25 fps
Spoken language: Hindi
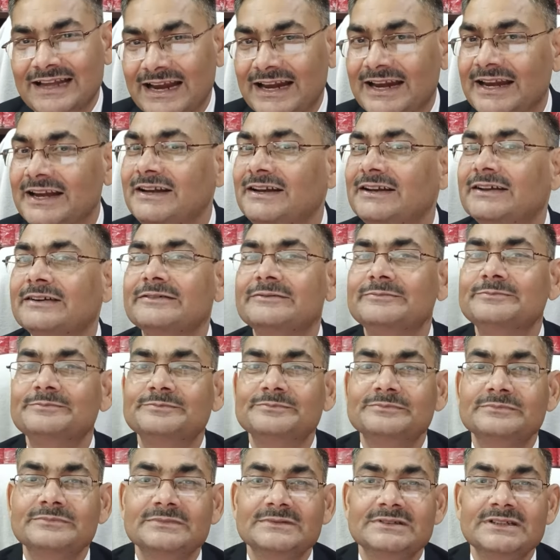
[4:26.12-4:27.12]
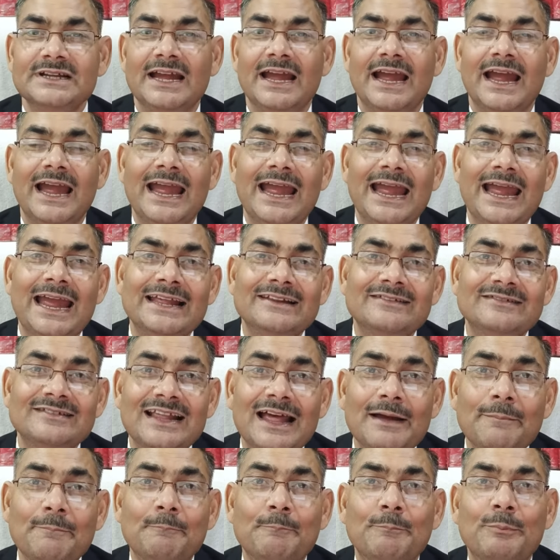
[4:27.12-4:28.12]
सेकंड
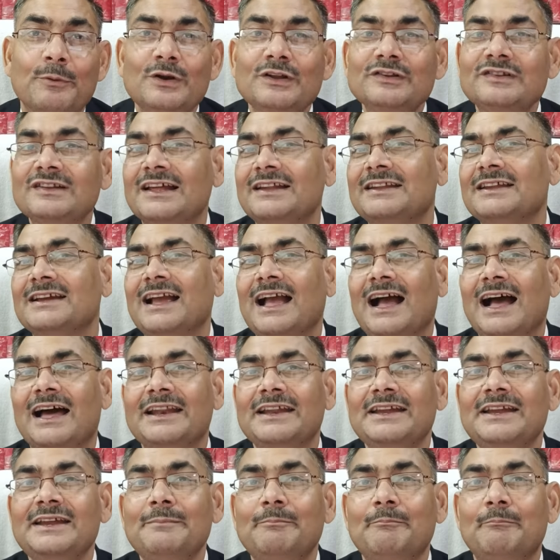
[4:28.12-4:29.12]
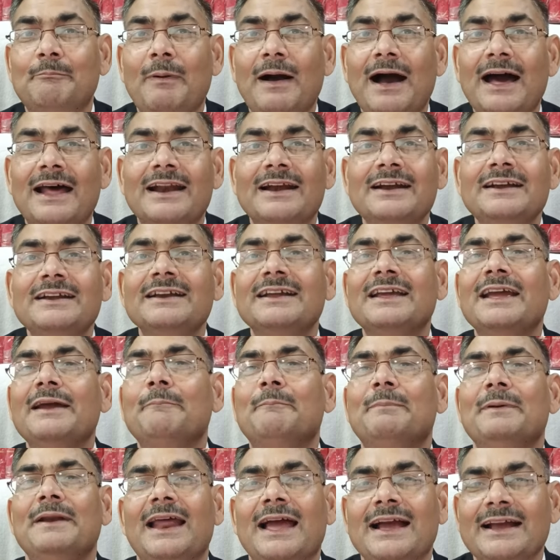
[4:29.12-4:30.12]
ऐसा पुलिस अधिकारी वारंट
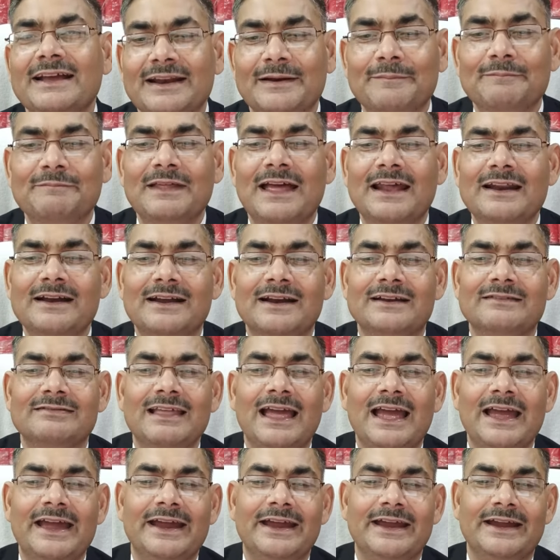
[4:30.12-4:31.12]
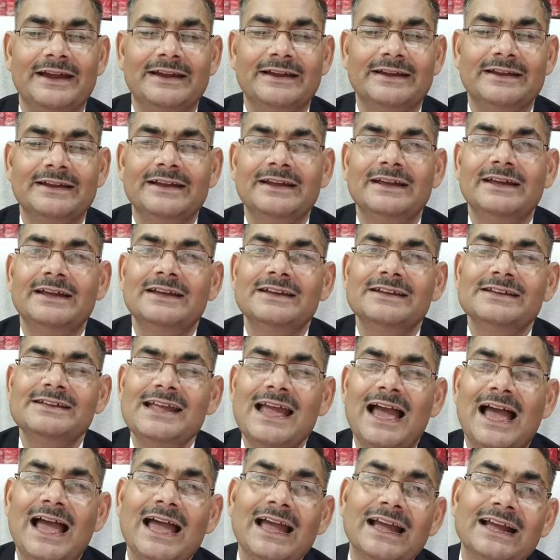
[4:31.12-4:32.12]
के बिना गिरफ्तार करता है
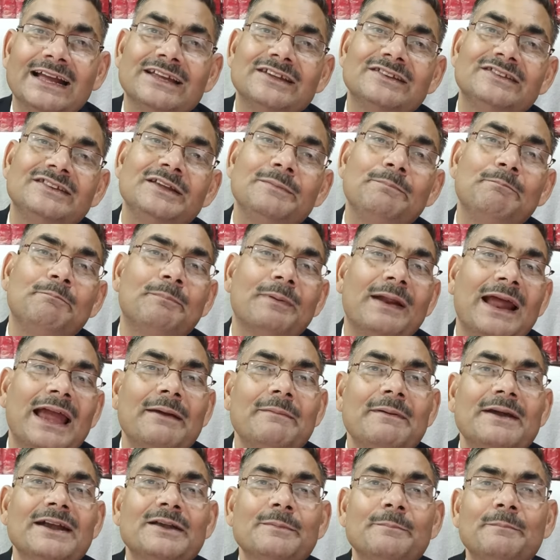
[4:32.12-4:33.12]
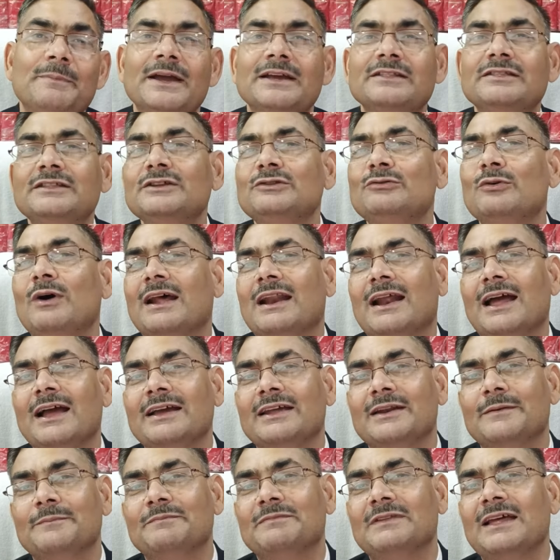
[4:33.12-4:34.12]
या किसी प्राइवेट व्यक्ति
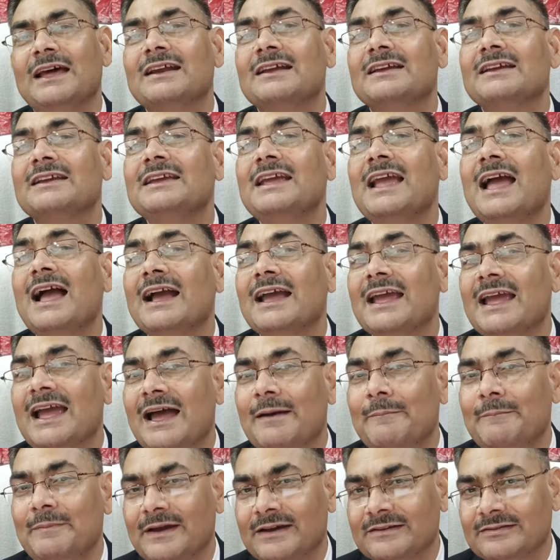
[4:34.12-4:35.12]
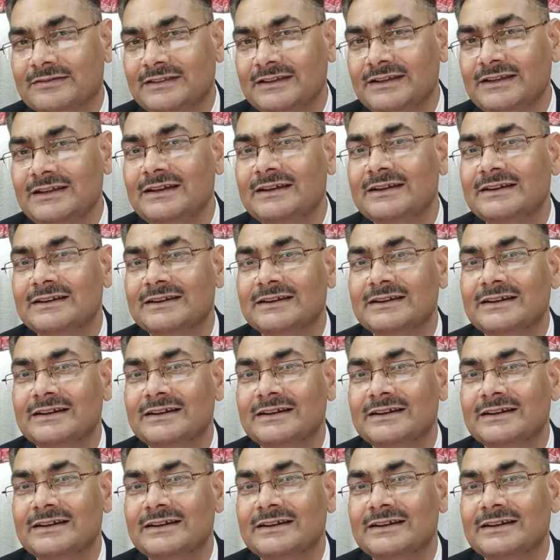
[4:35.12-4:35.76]
द्वारा गिरफ्तार किया गया व्यक्ति